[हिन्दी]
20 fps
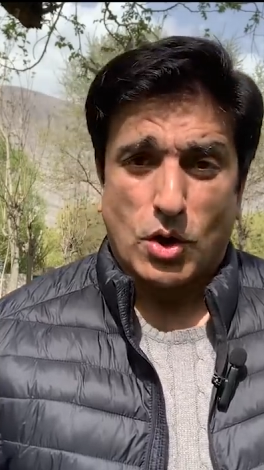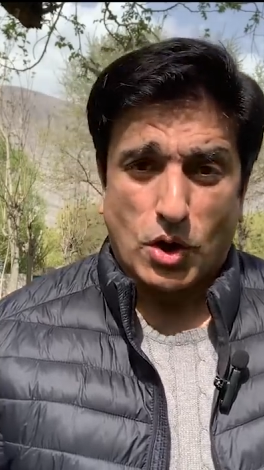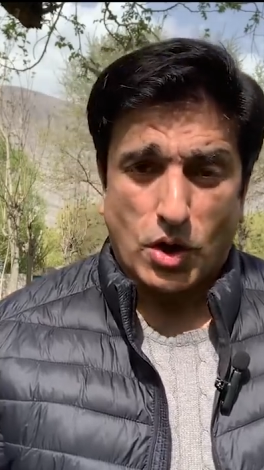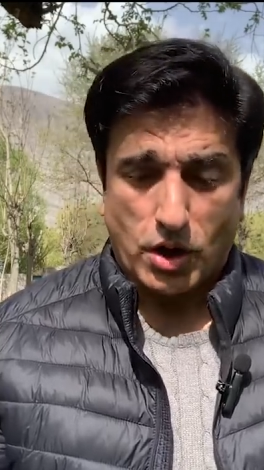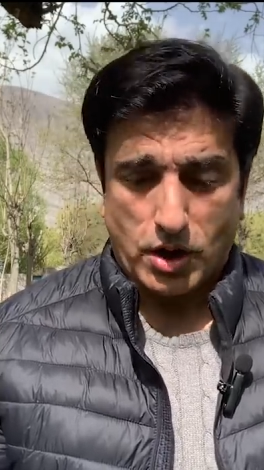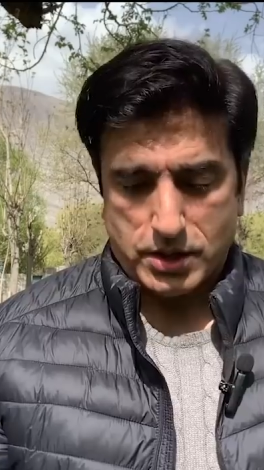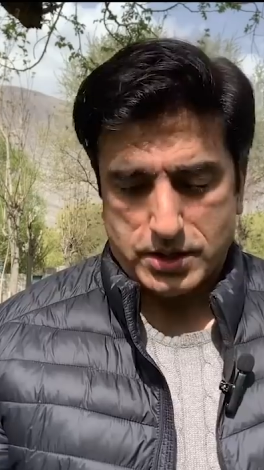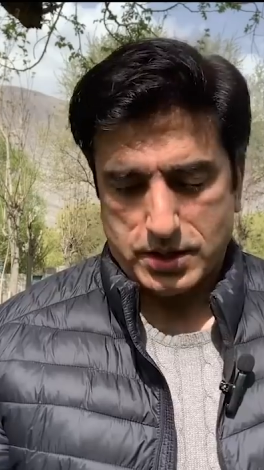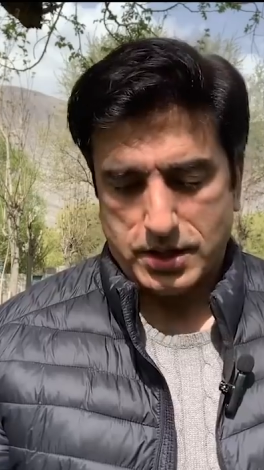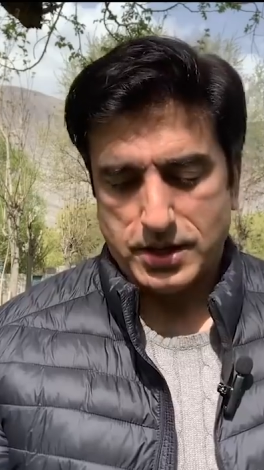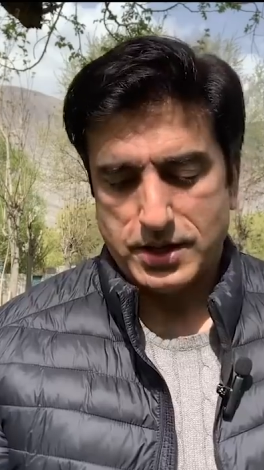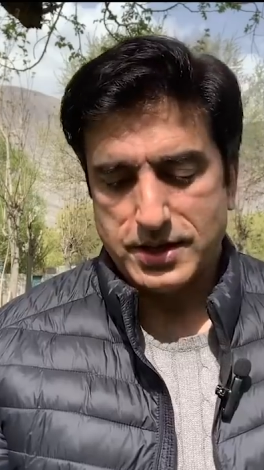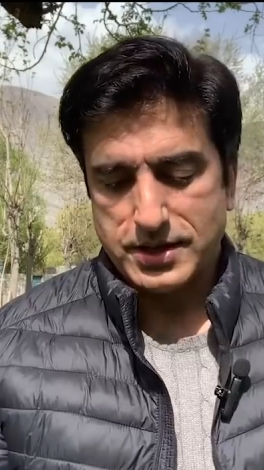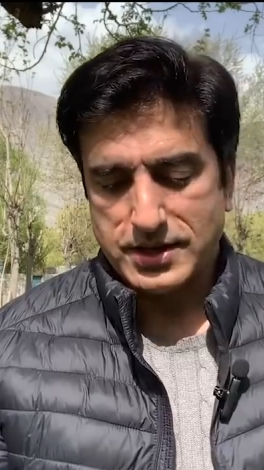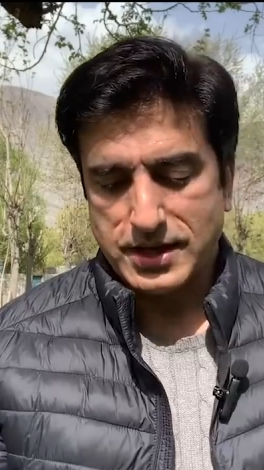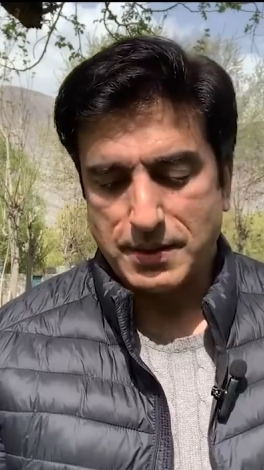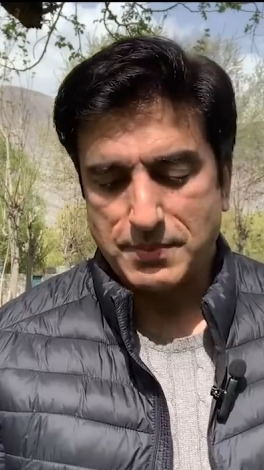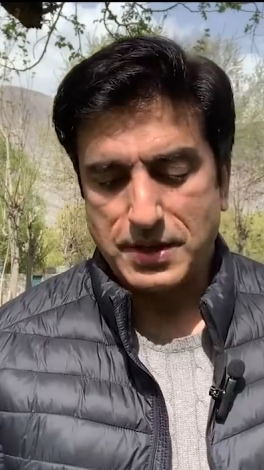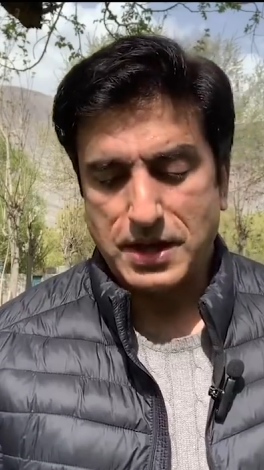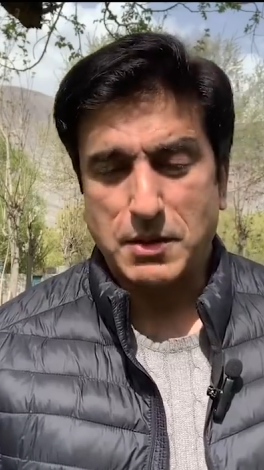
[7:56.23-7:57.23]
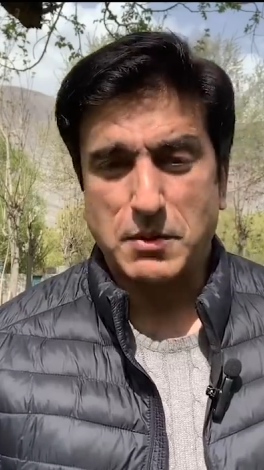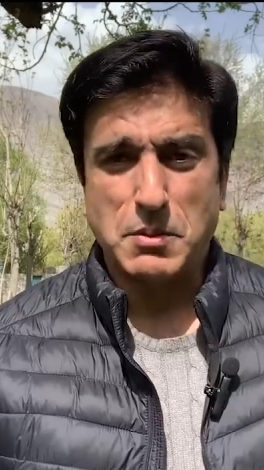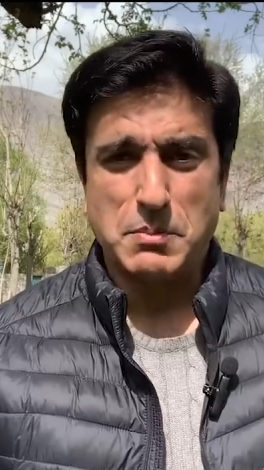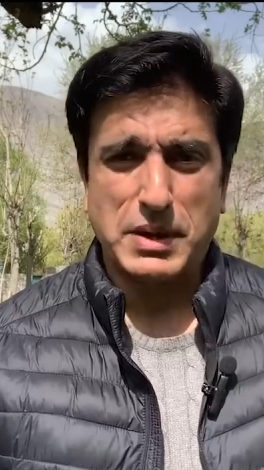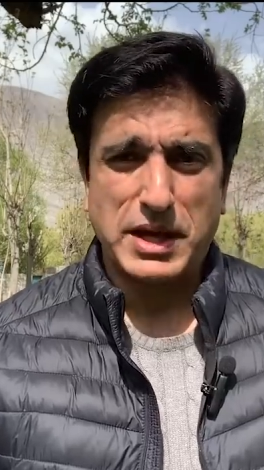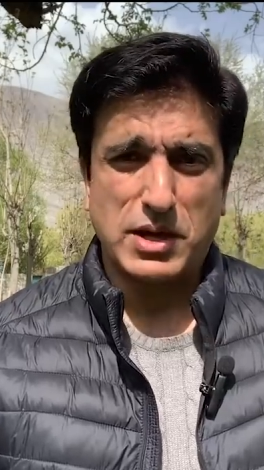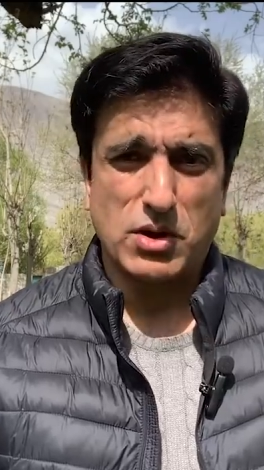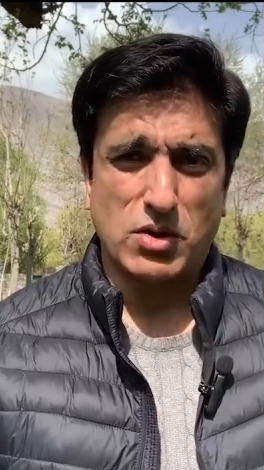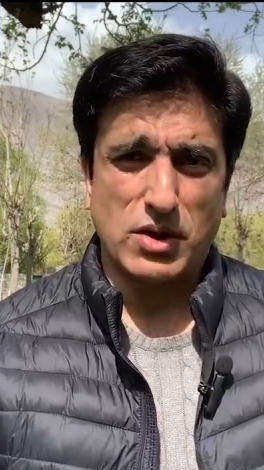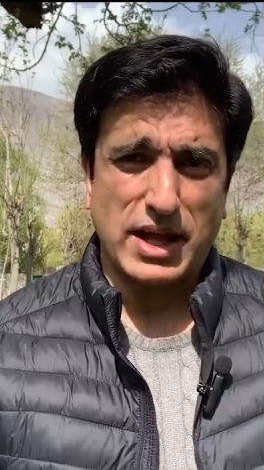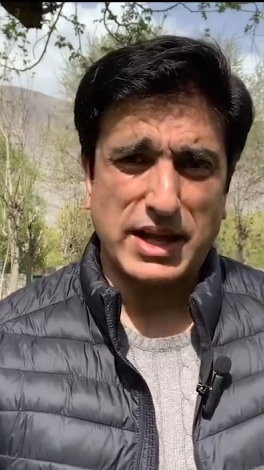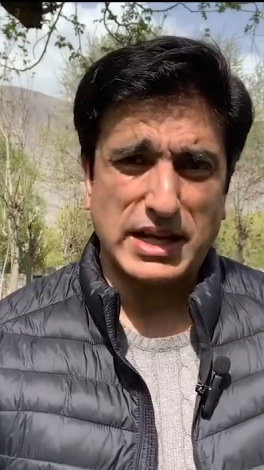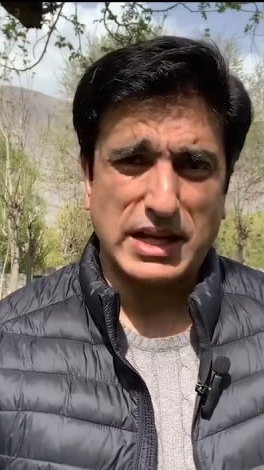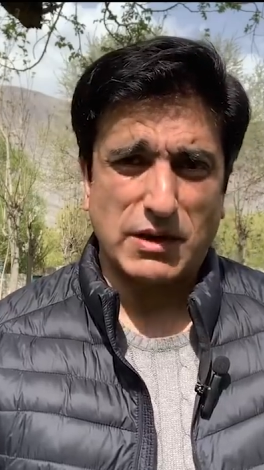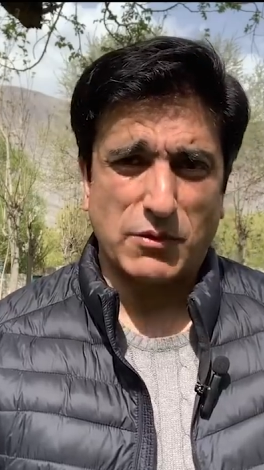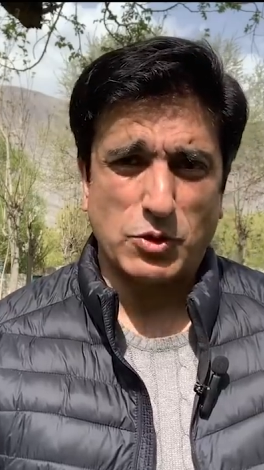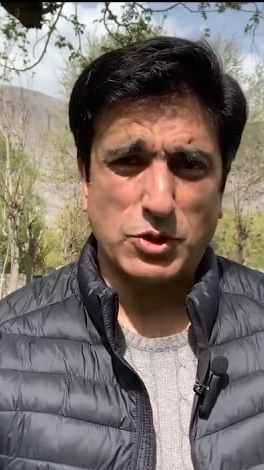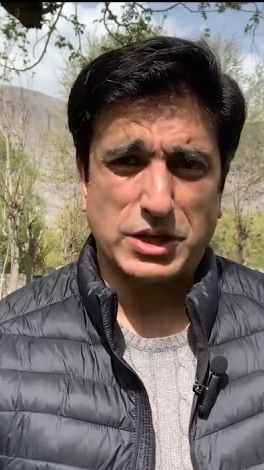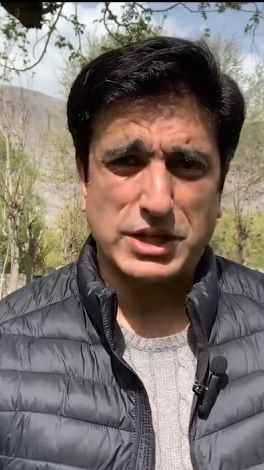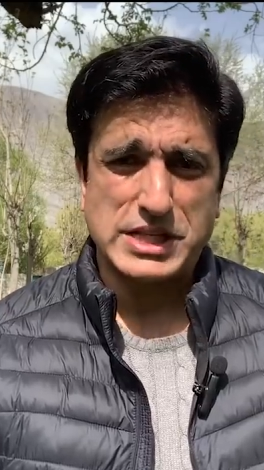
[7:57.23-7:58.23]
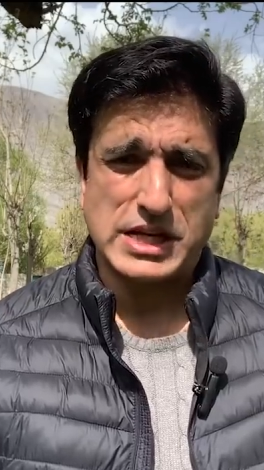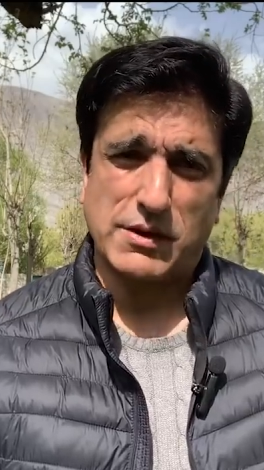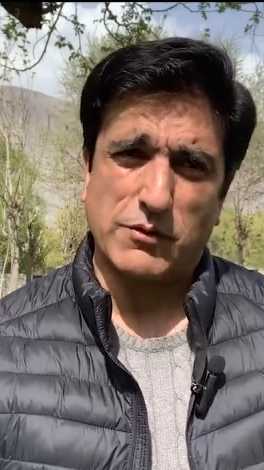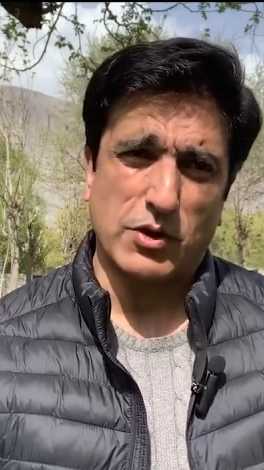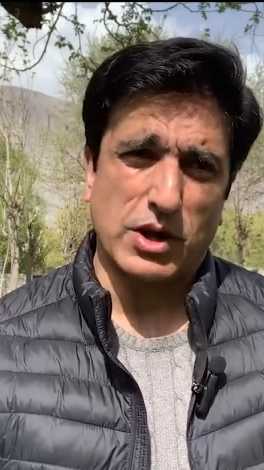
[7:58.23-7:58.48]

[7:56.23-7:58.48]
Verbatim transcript: और ये भी खबर मेन ऑनलाइन का वो इंकशाफ